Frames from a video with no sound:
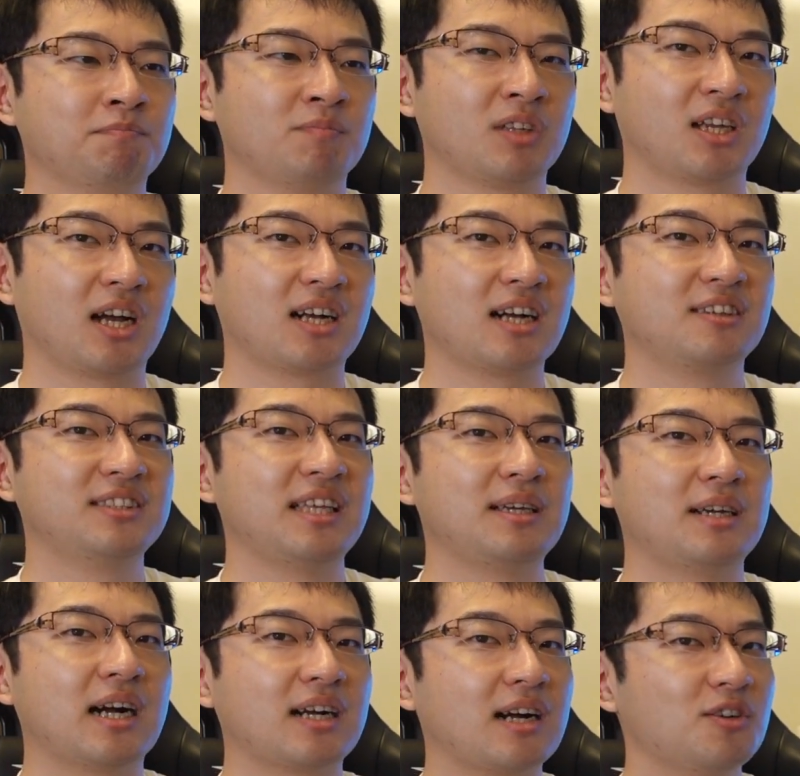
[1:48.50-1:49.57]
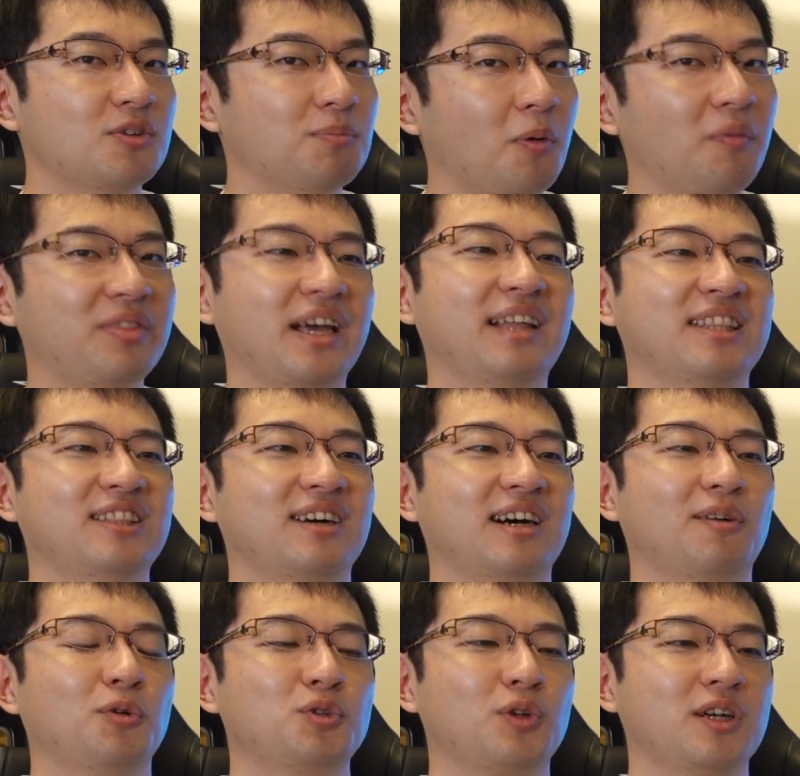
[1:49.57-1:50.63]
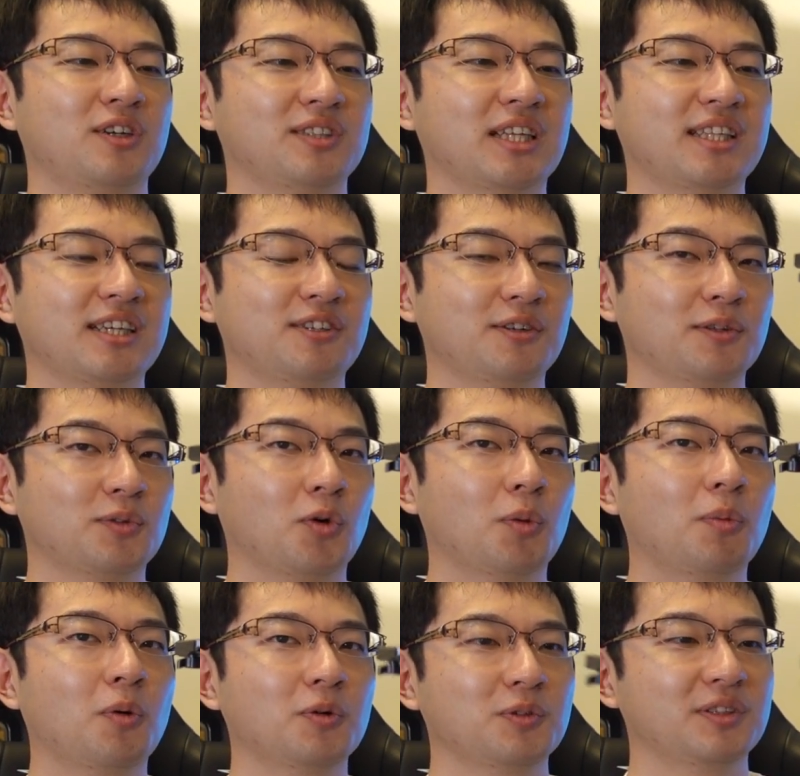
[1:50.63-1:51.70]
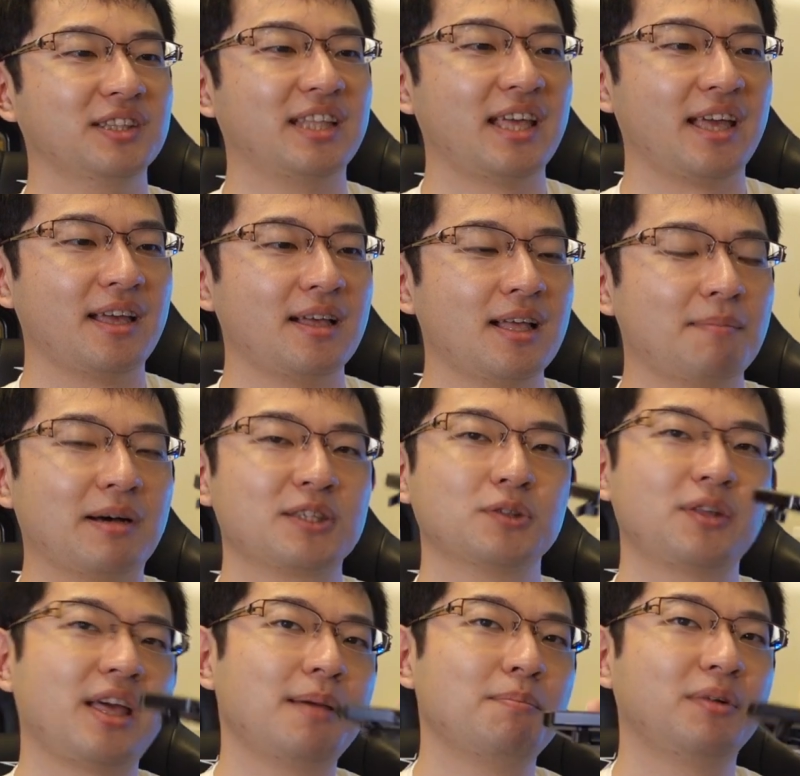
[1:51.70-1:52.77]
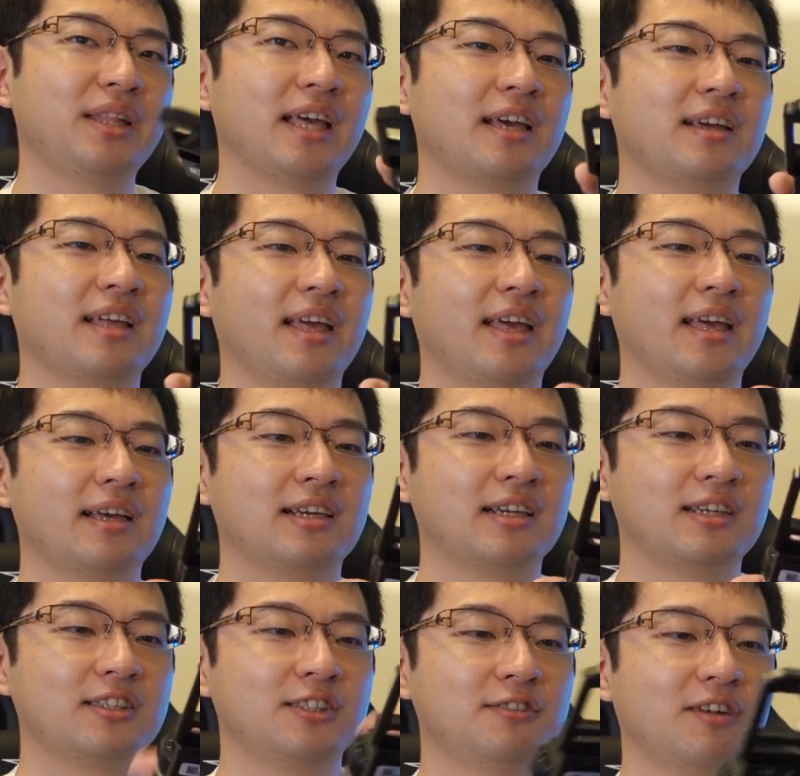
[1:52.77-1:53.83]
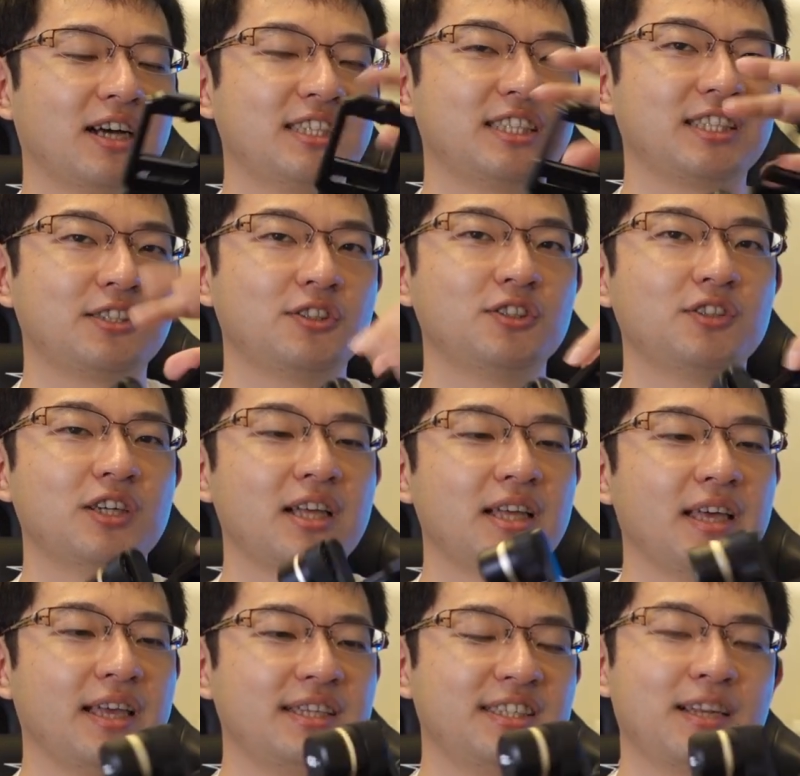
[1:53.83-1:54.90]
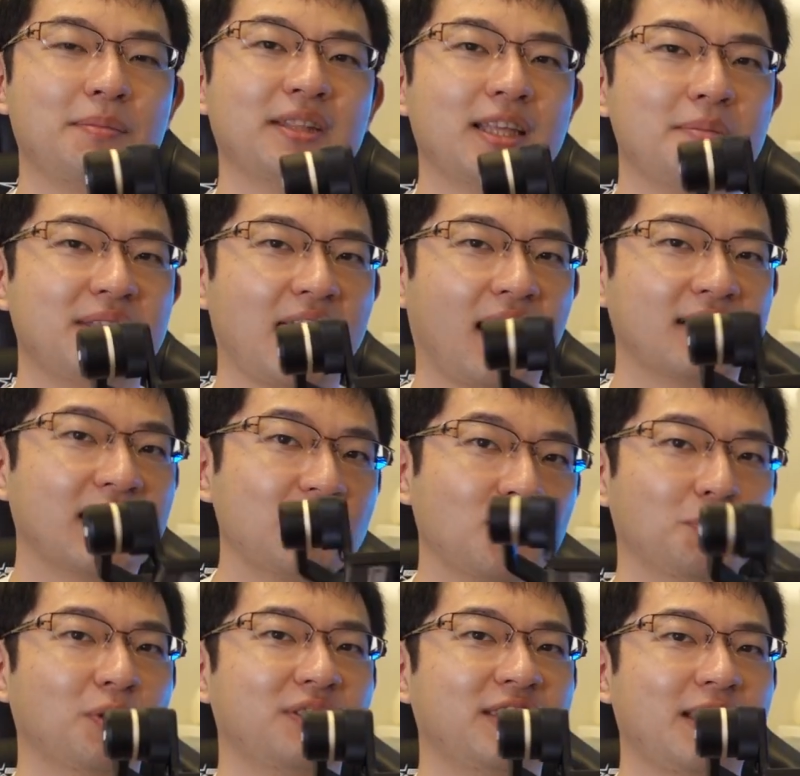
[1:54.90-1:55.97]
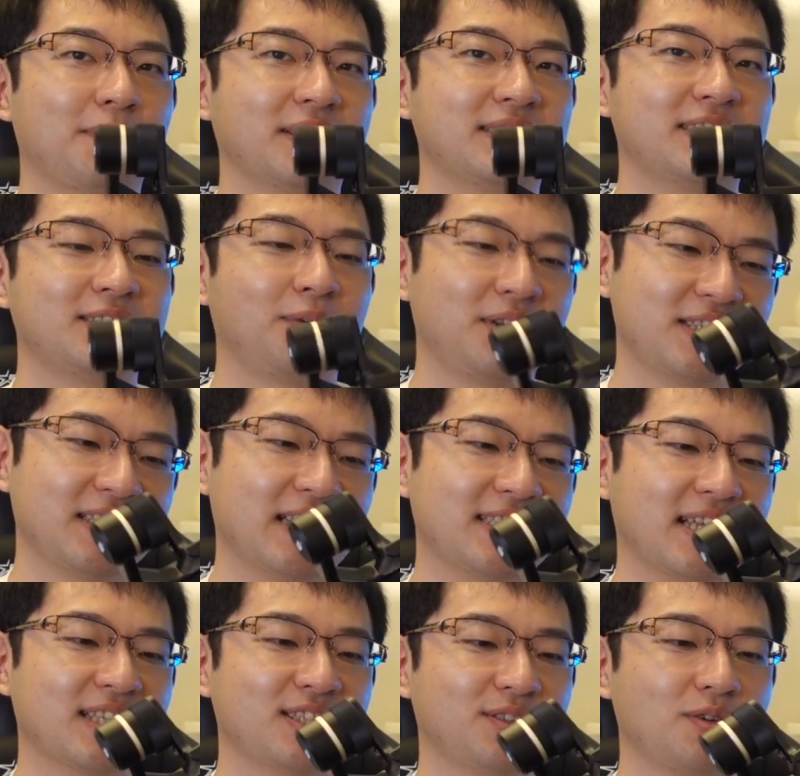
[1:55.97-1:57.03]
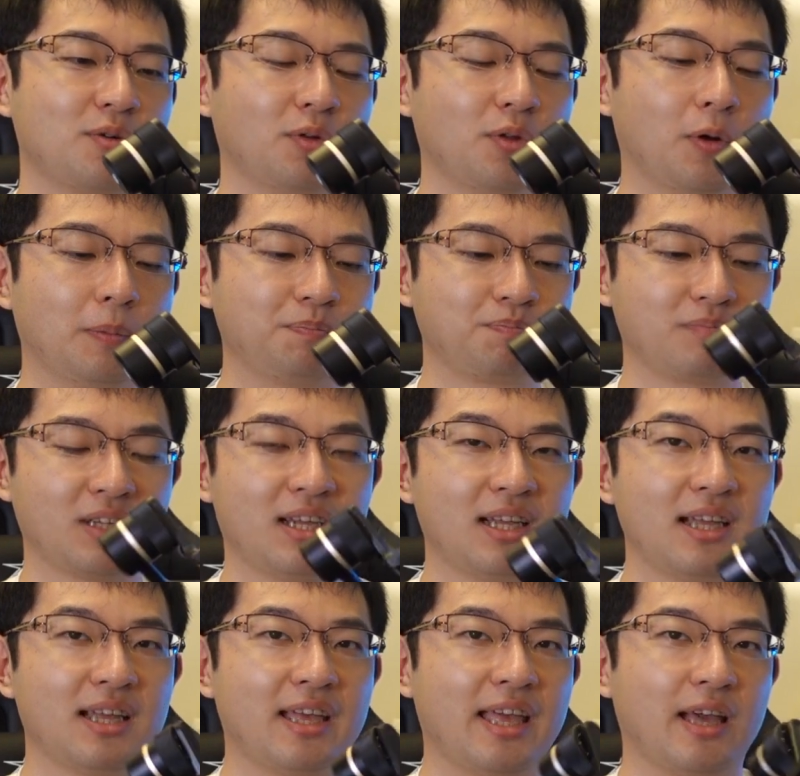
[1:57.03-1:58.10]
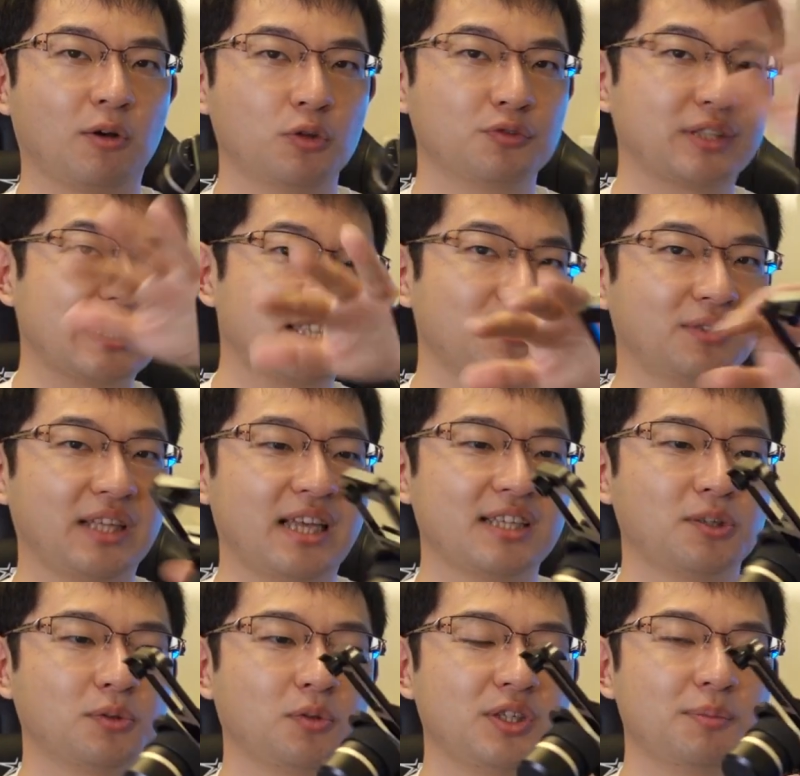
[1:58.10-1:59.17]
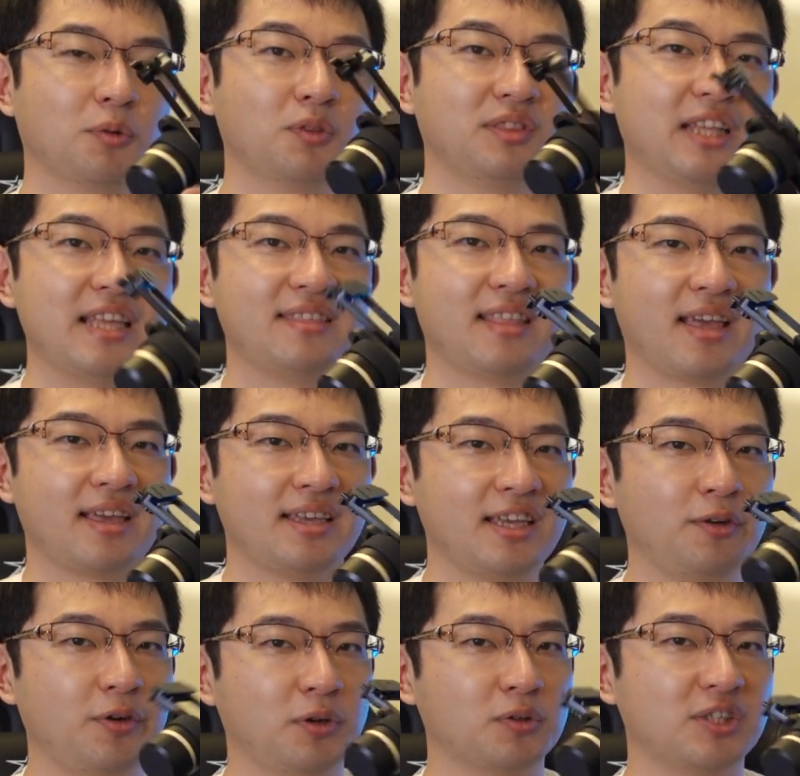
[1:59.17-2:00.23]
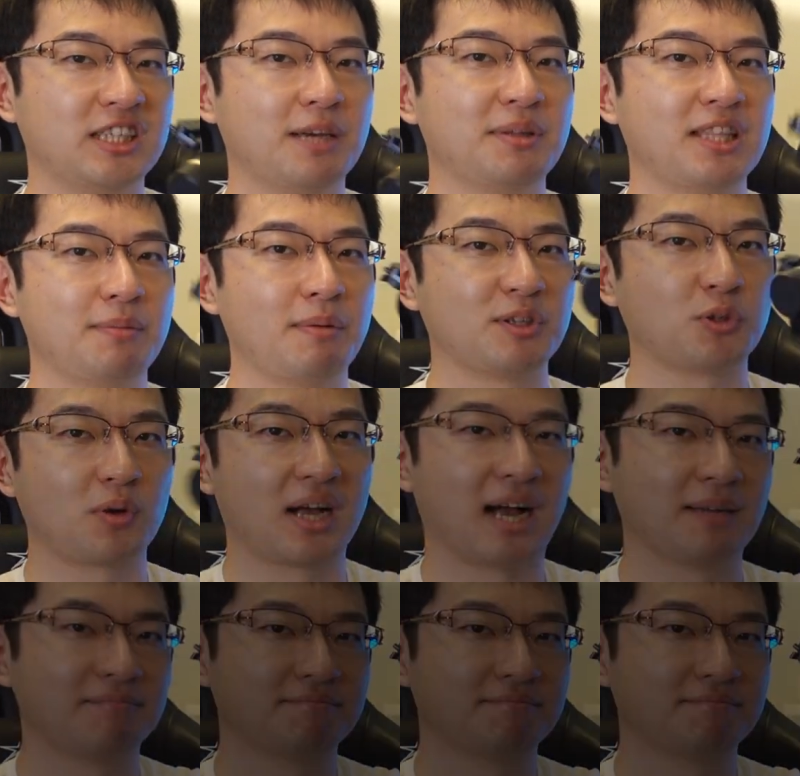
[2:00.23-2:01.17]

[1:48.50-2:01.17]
画角問題っていうのはおそらく出てくると思うんで、その辺もね、詳しく調べてみたいかなと思っています。それじゃあね、早速この2つをね、外に持っていって、いろいろと調べてみましょうか。